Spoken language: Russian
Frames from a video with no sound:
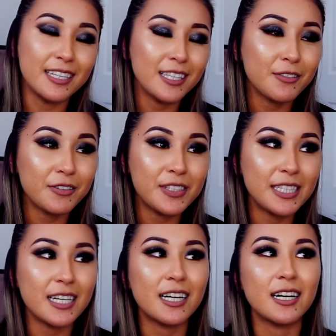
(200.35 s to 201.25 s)
Не во
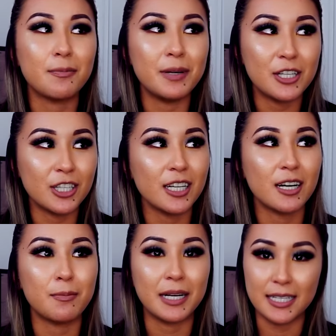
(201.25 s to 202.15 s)
всех больших
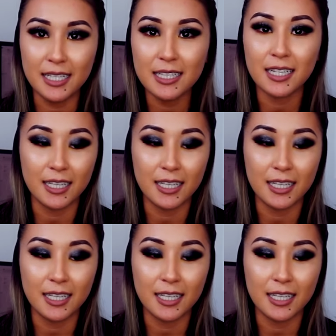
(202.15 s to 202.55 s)
магазинах